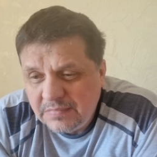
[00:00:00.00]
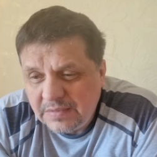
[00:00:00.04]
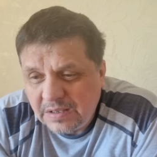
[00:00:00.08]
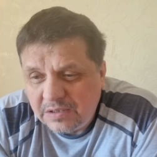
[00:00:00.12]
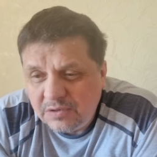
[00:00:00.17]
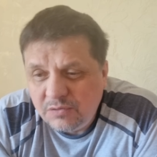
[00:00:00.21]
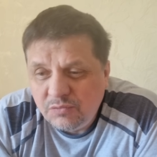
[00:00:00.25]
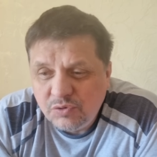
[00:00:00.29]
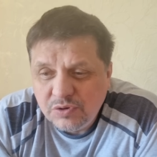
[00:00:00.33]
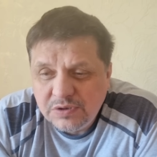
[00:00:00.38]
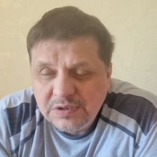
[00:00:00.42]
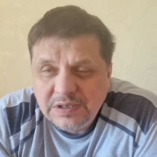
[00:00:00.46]

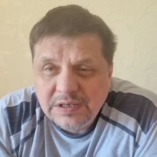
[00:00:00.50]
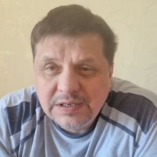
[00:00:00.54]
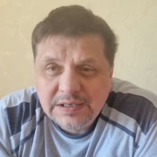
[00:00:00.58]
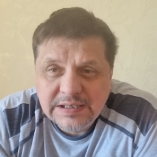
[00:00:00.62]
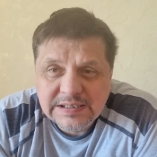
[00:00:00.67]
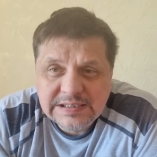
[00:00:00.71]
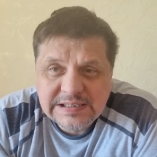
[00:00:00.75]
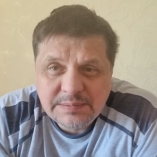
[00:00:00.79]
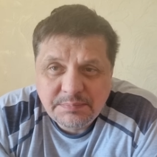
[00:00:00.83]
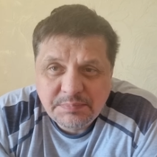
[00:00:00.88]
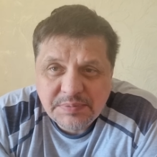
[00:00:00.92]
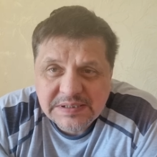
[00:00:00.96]
Ну вот так,
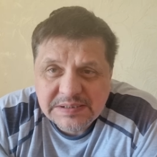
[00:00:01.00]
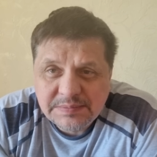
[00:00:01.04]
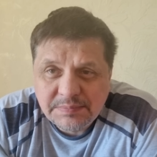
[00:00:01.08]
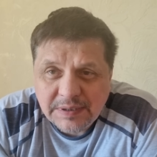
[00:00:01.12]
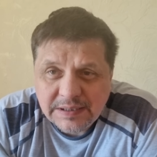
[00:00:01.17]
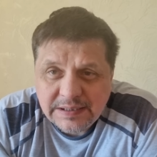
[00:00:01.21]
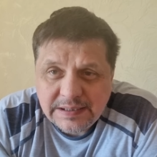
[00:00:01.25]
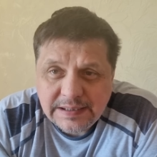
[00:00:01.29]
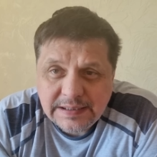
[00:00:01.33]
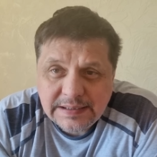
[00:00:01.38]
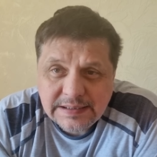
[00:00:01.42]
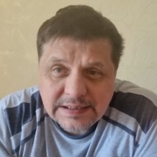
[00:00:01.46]
если
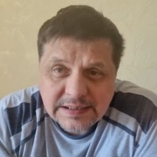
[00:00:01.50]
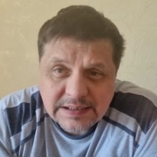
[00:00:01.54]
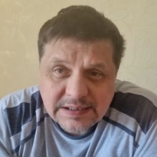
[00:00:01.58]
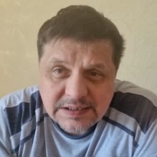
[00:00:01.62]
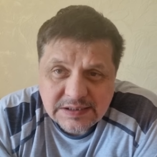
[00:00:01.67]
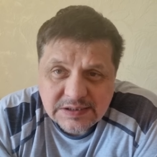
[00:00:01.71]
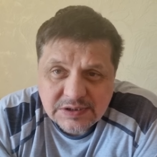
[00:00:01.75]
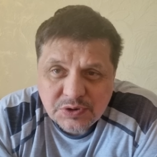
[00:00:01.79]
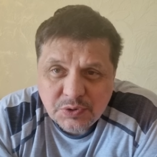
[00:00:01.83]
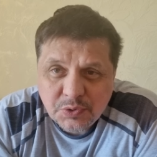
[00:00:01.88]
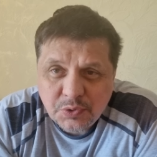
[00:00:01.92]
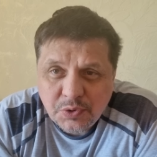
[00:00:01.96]
посмотреть на
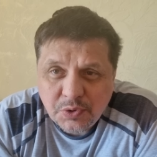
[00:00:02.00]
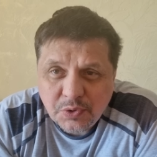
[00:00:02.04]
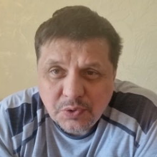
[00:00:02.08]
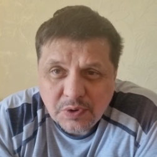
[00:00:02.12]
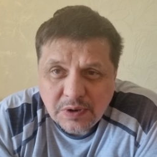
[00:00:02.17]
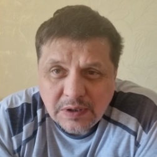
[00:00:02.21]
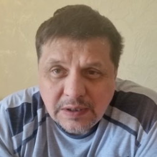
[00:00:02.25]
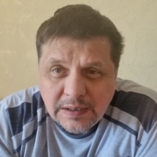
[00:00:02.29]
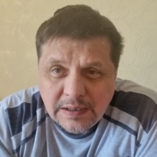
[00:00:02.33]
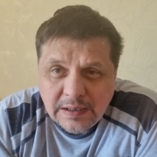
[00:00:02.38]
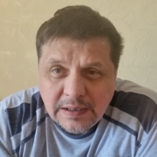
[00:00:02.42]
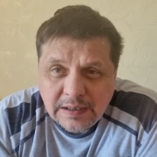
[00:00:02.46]
историю,
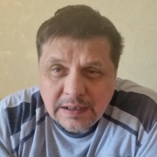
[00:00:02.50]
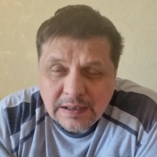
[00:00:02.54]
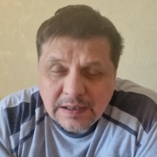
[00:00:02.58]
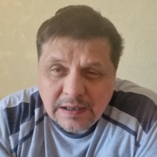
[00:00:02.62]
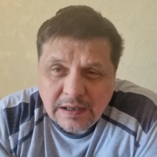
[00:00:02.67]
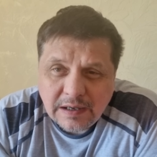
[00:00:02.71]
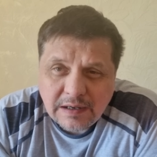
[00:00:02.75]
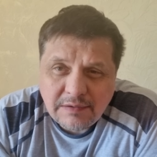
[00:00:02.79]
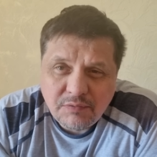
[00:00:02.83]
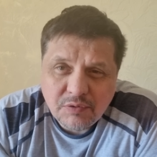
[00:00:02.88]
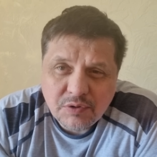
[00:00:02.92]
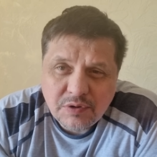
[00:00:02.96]

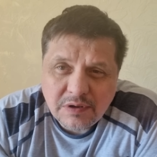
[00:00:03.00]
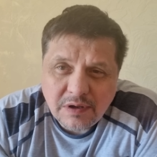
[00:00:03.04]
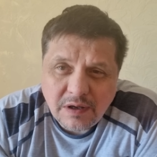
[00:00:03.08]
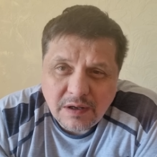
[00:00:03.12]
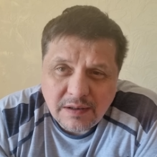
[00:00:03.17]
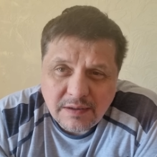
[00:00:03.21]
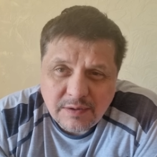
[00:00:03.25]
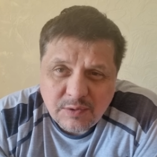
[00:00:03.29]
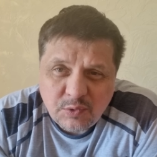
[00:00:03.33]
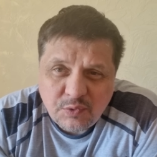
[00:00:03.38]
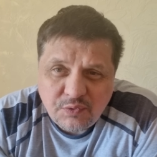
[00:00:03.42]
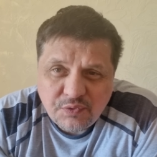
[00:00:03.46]
как вот
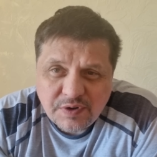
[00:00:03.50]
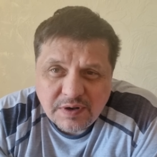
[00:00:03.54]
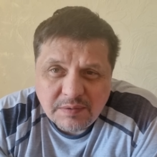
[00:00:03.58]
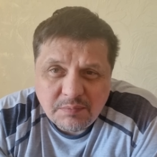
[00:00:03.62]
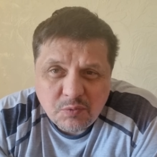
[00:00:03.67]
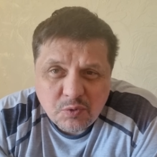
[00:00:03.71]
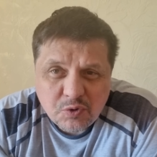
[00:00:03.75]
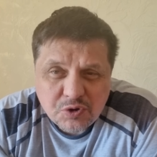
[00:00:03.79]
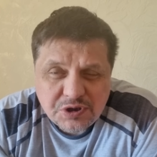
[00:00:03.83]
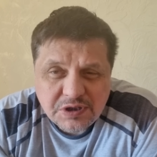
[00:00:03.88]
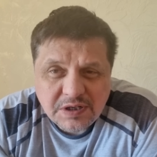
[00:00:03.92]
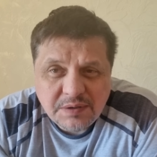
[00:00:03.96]
ловко
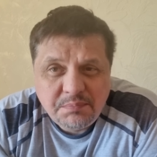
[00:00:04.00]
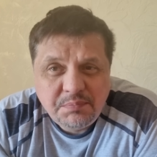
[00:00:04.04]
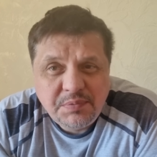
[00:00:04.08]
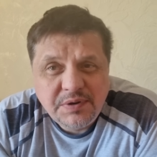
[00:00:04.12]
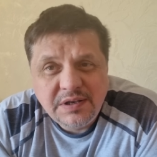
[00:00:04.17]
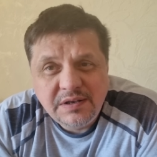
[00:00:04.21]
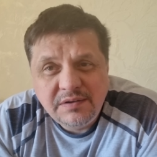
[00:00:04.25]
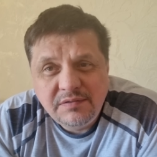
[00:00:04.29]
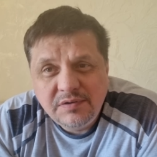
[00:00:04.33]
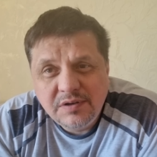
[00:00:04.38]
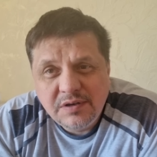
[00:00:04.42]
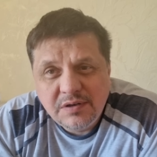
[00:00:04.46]
можно
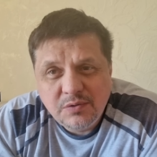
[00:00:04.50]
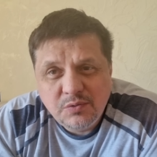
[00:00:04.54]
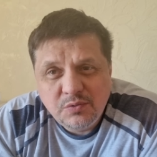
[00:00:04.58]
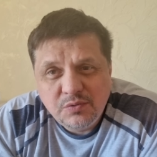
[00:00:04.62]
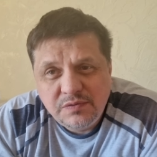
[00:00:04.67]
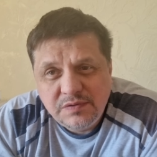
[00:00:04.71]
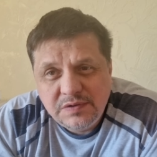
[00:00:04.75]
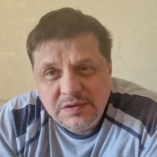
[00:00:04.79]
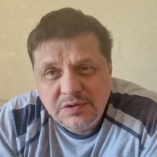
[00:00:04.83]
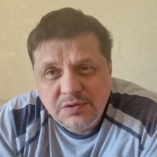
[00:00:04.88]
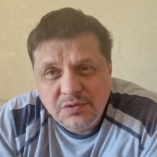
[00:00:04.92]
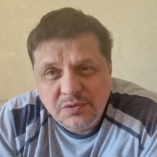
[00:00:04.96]
перевернуть
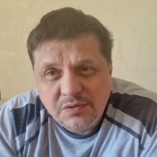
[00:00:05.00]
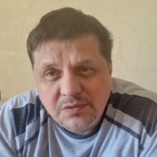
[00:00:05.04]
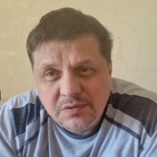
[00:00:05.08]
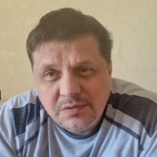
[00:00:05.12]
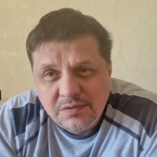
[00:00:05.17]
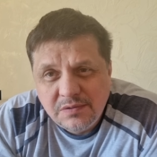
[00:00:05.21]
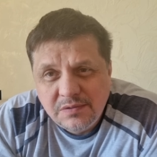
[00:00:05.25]
все.